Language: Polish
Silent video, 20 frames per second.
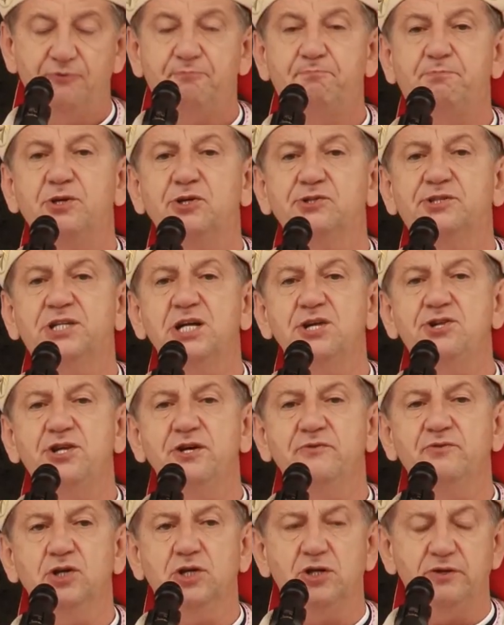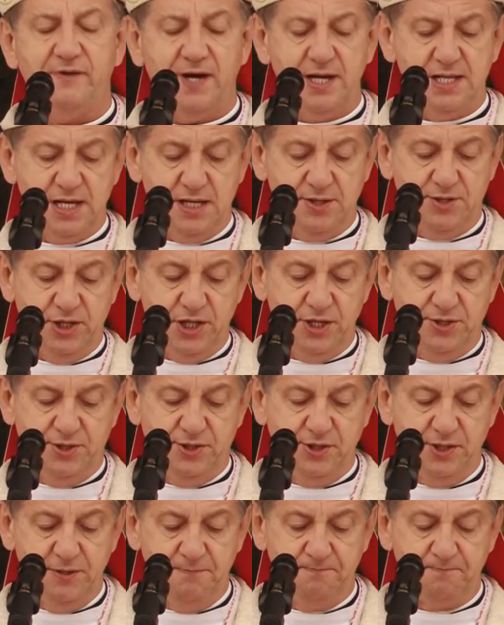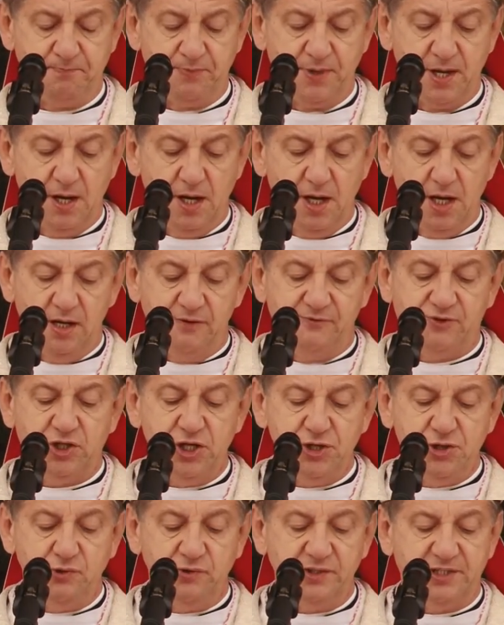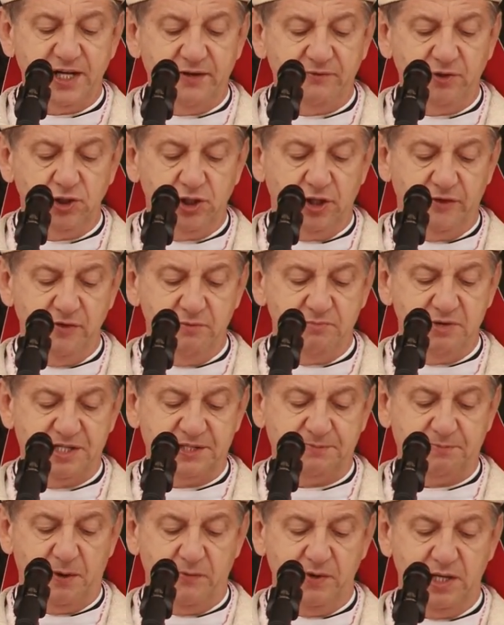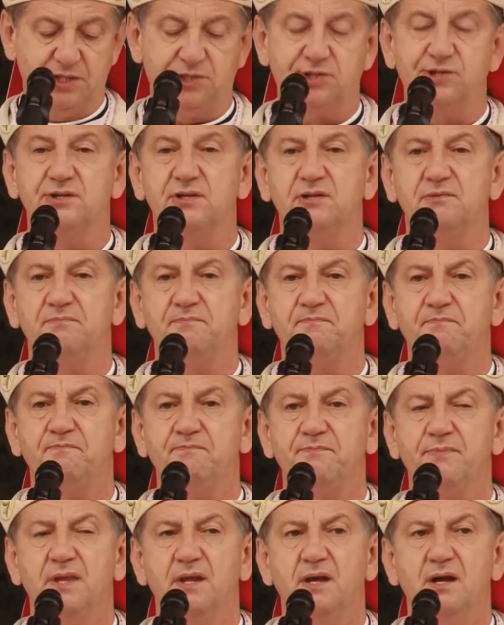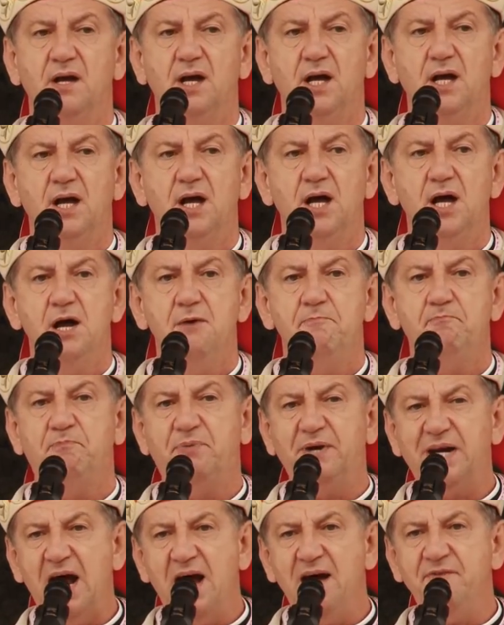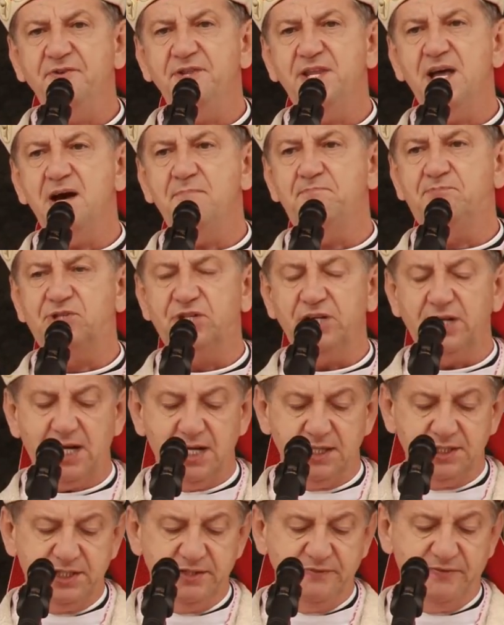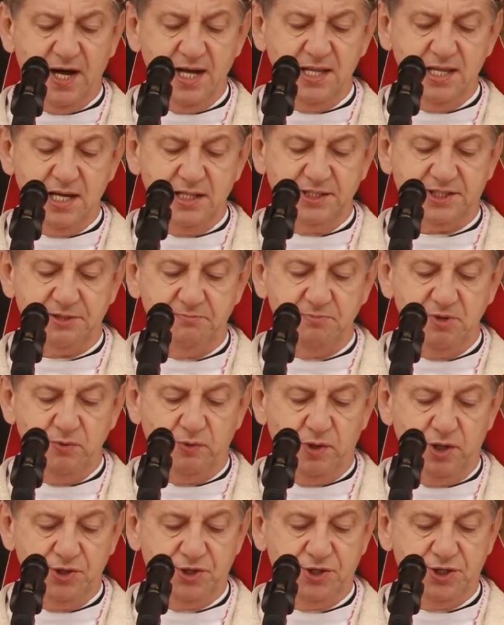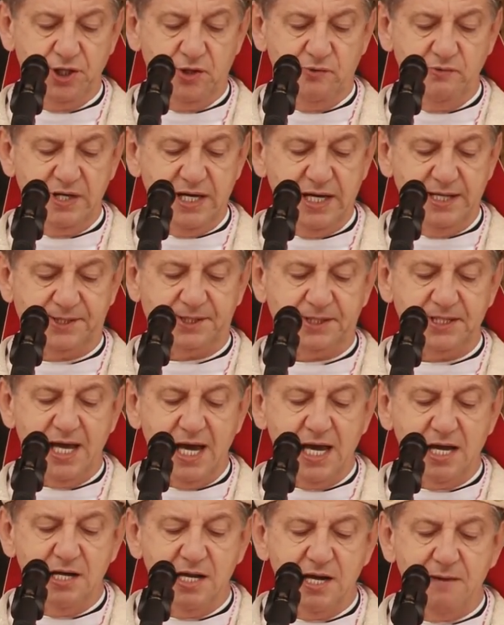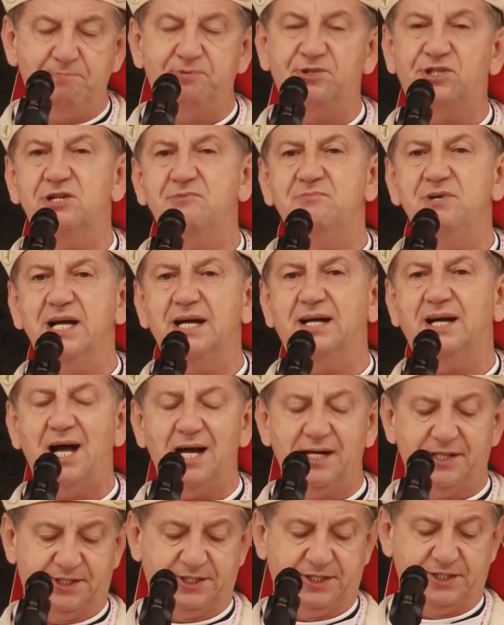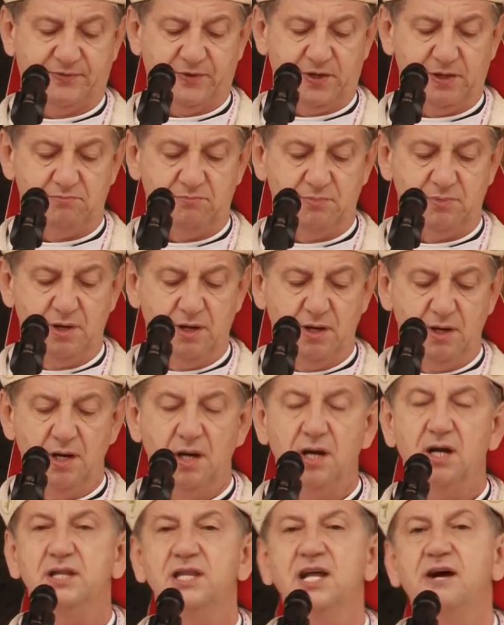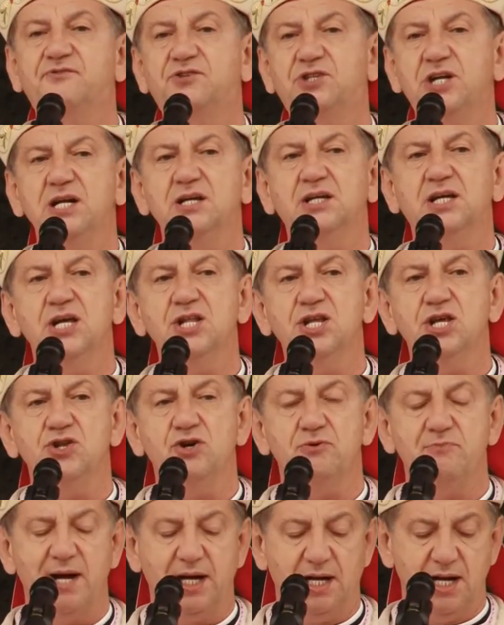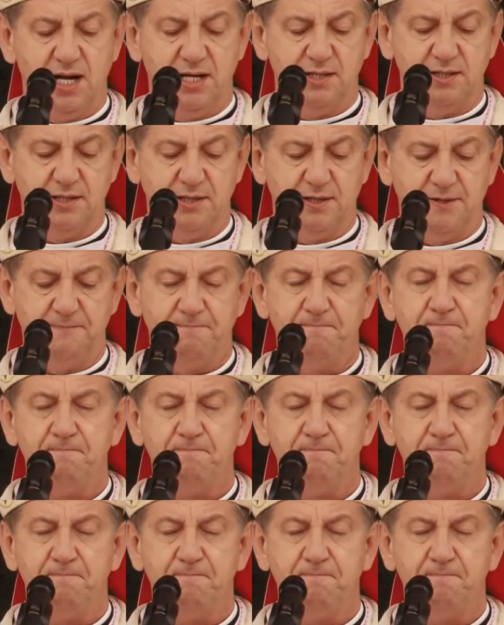w procesie wychowania dzieci, w życiu zawodowym i społecznym. Prawda przekazywana z miłością jest najlepszym lekarstwem na wszelkie niedomagania.